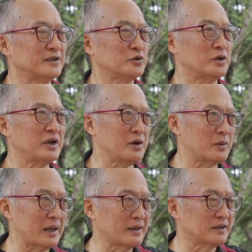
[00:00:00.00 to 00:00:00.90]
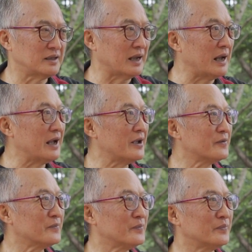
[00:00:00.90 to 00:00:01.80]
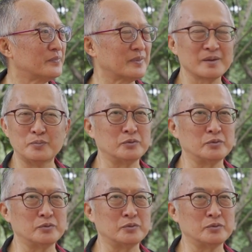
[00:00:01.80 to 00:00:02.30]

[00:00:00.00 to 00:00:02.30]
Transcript: 是说另外一个不觉得老，